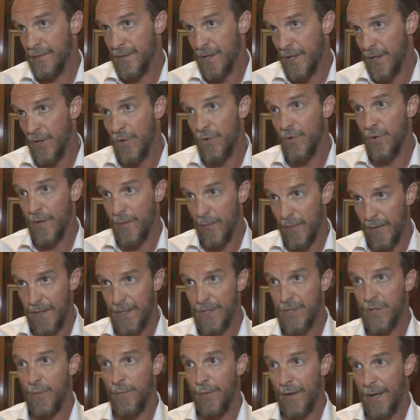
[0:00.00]
cioè io lo
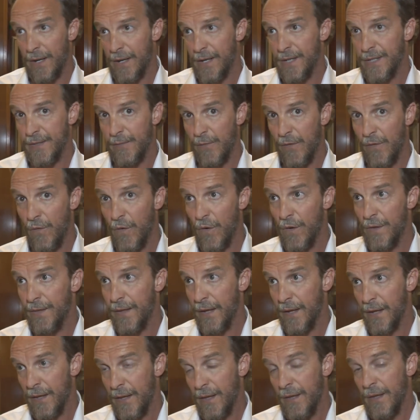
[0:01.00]
ribadisco per l'ennesima
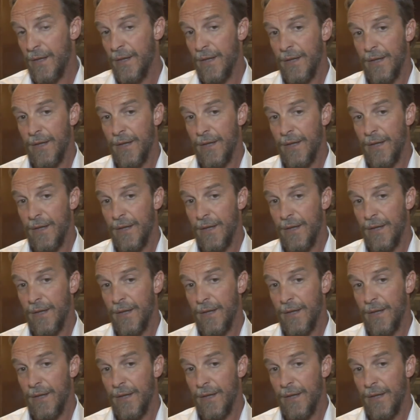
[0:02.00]
volta.